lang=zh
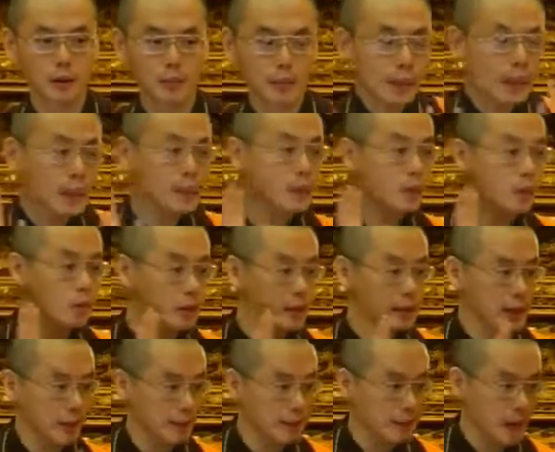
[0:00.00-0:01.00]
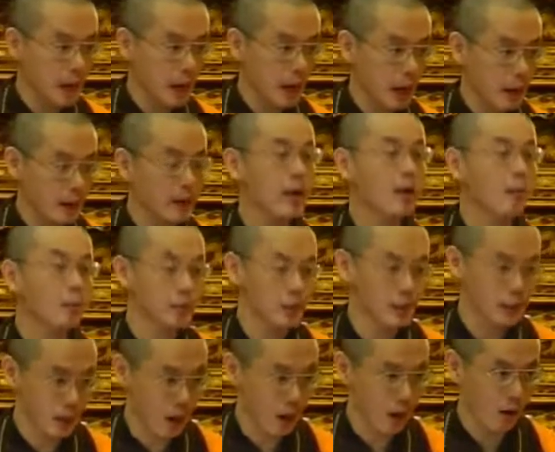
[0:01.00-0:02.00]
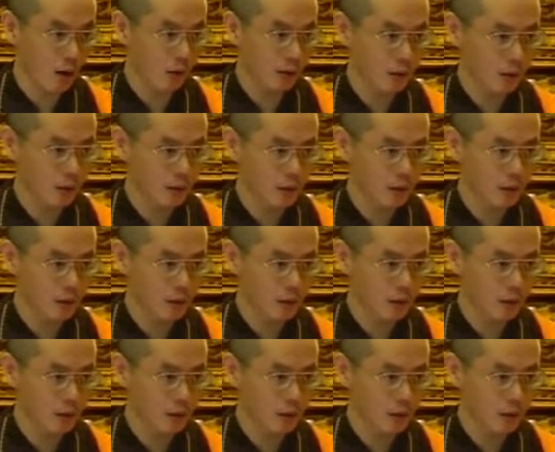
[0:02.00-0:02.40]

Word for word: 明天星红师在不在也不知道。